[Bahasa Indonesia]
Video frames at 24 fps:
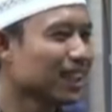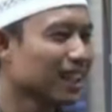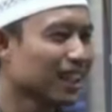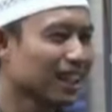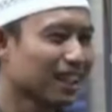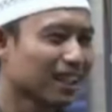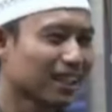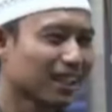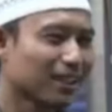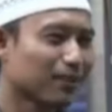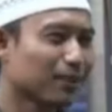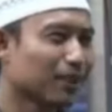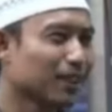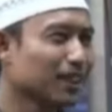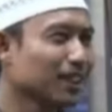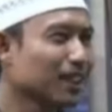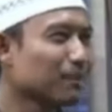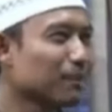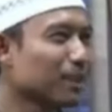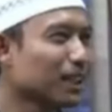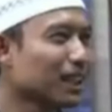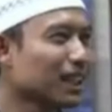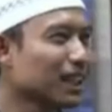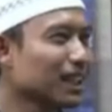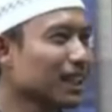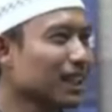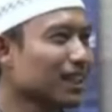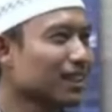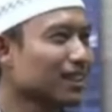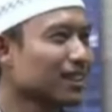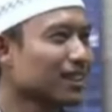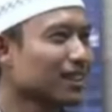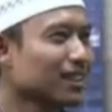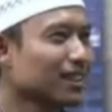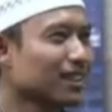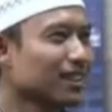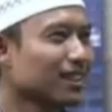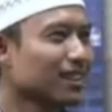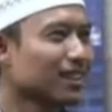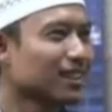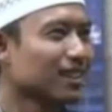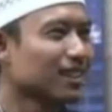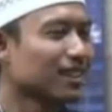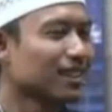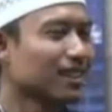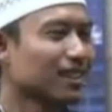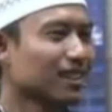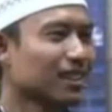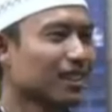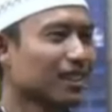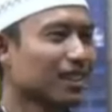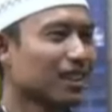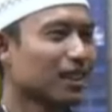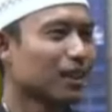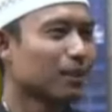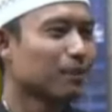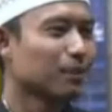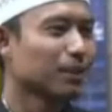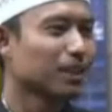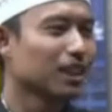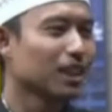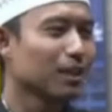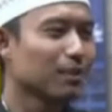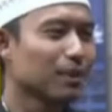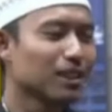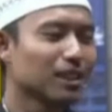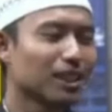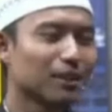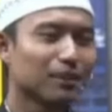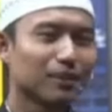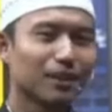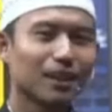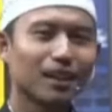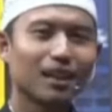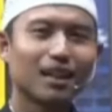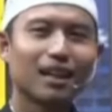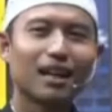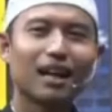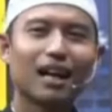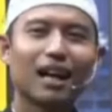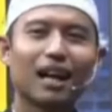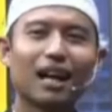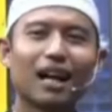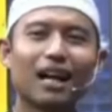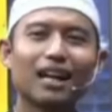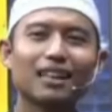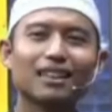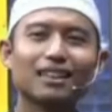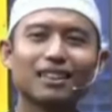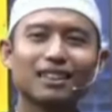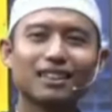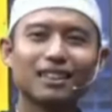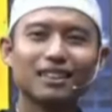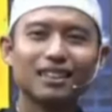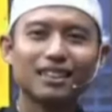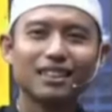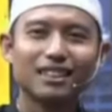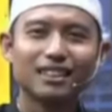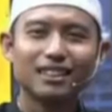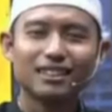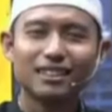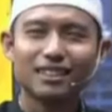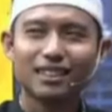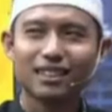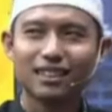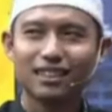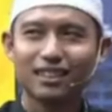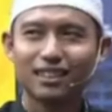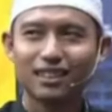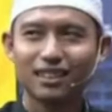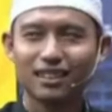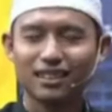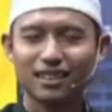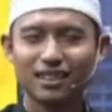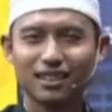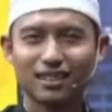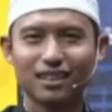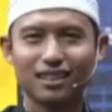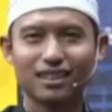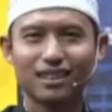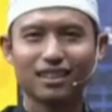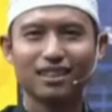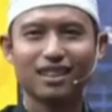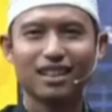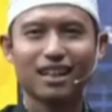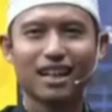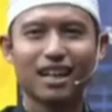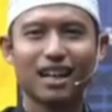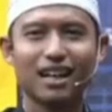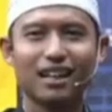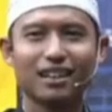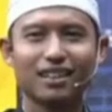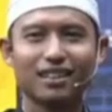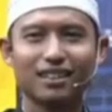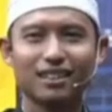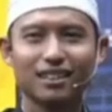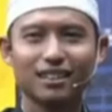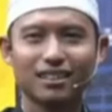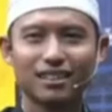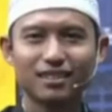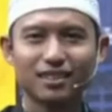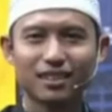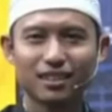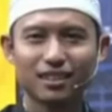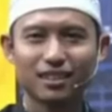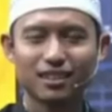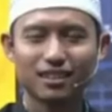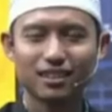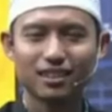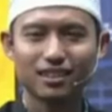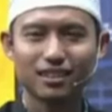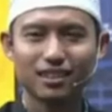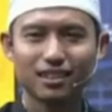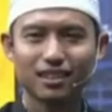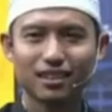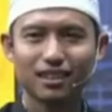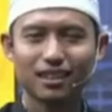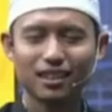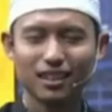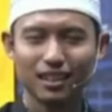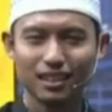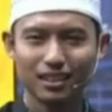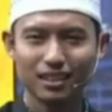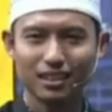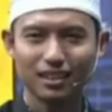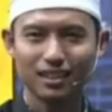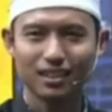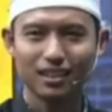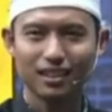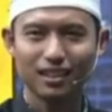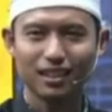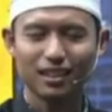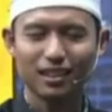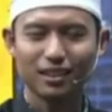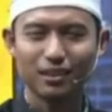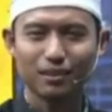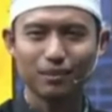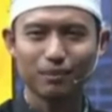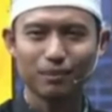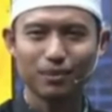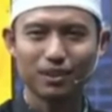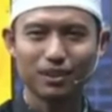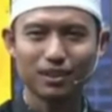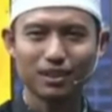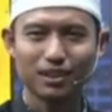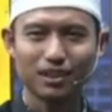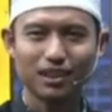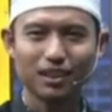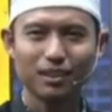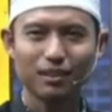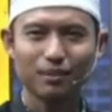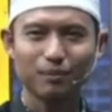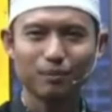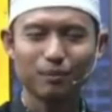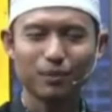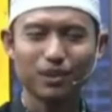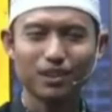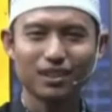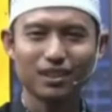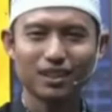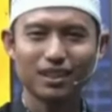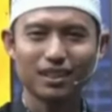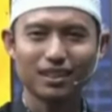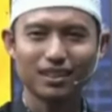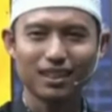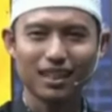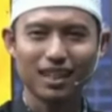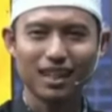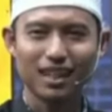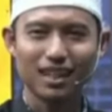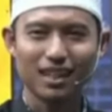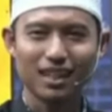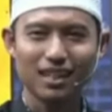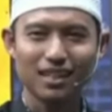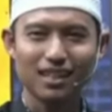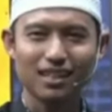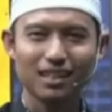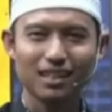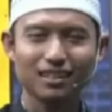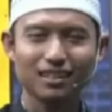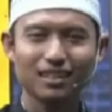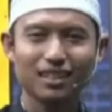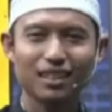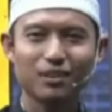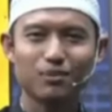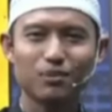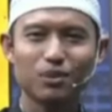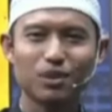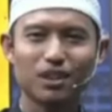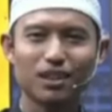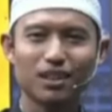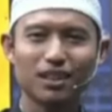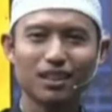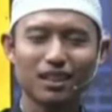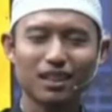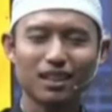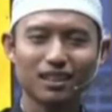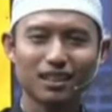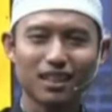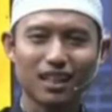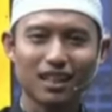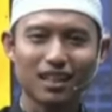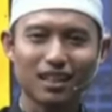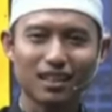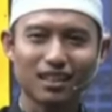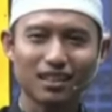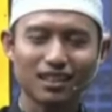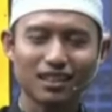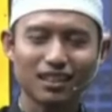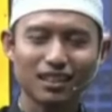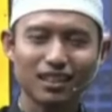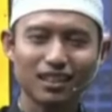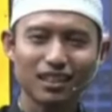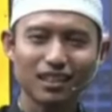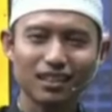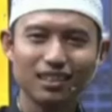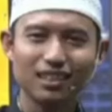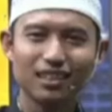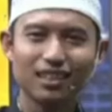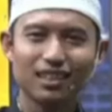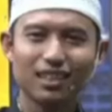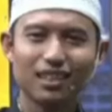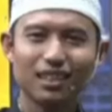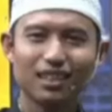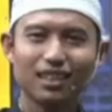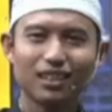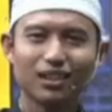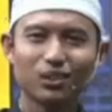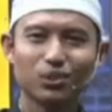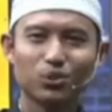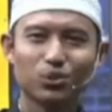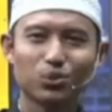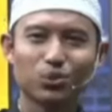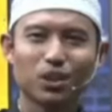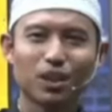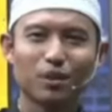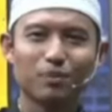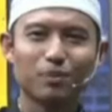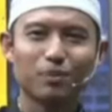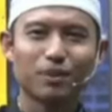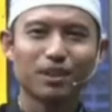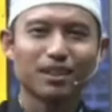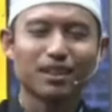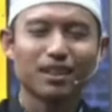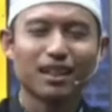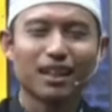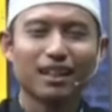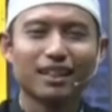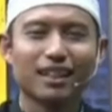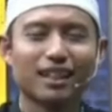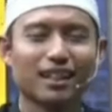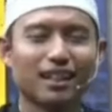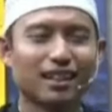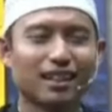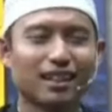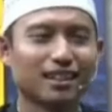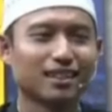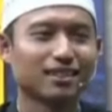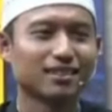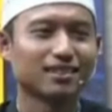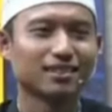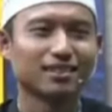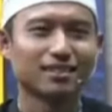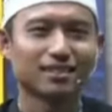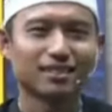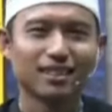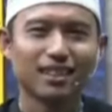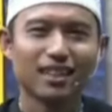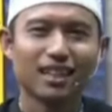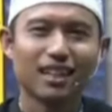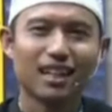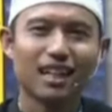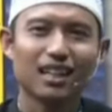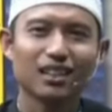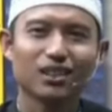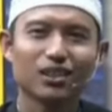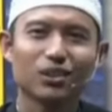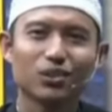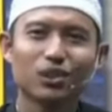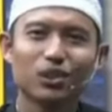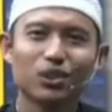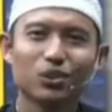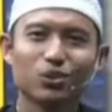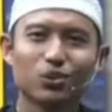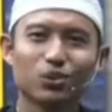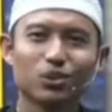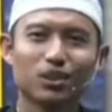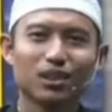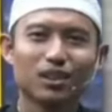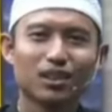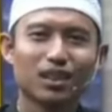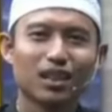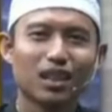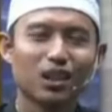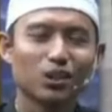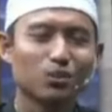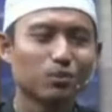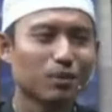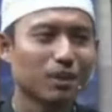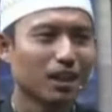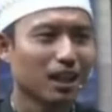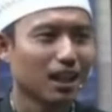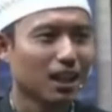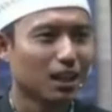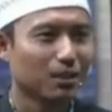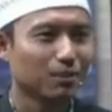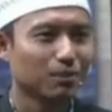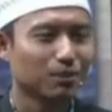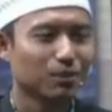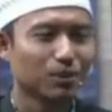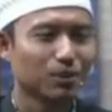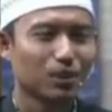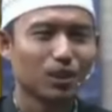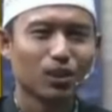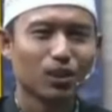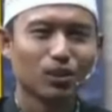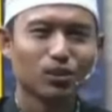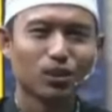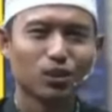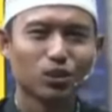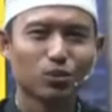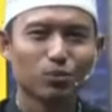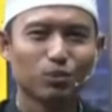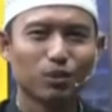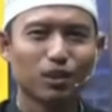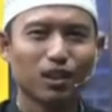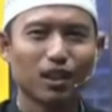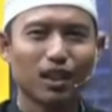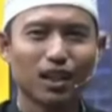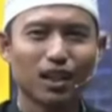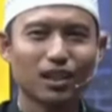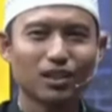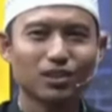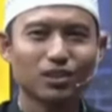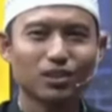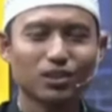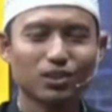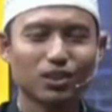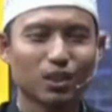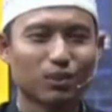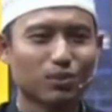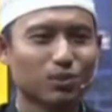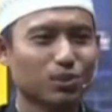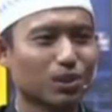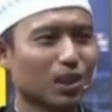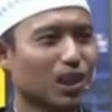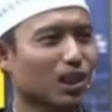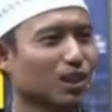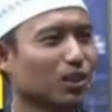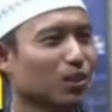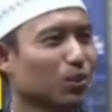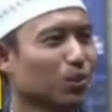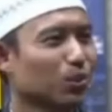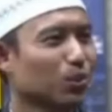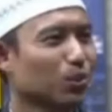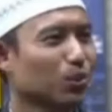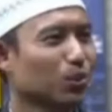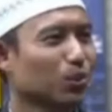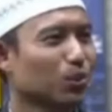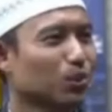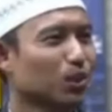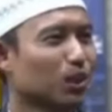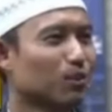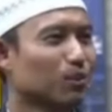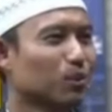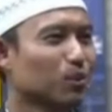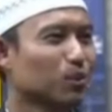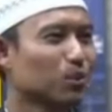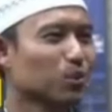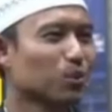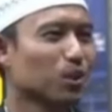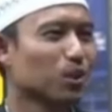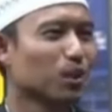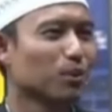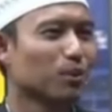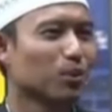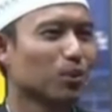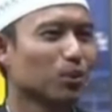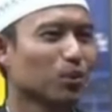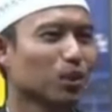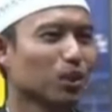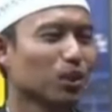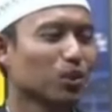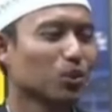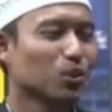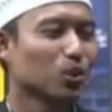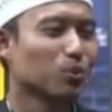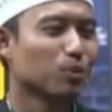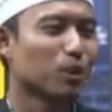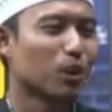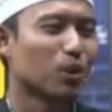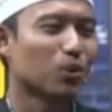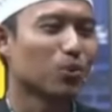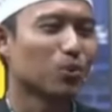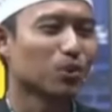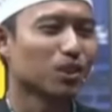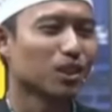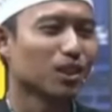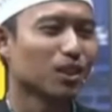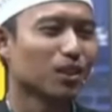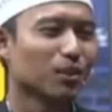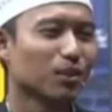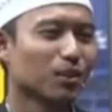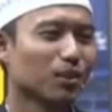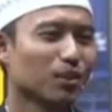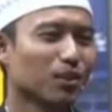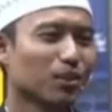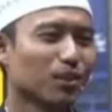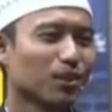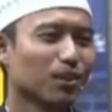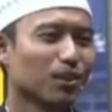ya berarti berkeringat. Berarti lemahnya apa? Hatinya, mm. hatinya. Ini bisa jadi penderita yang mulai keringat kaki, suka bergadang, ya atau tidurnya terlalu malam jam 11, jam 1, jam 2 baru tidur, bangunnya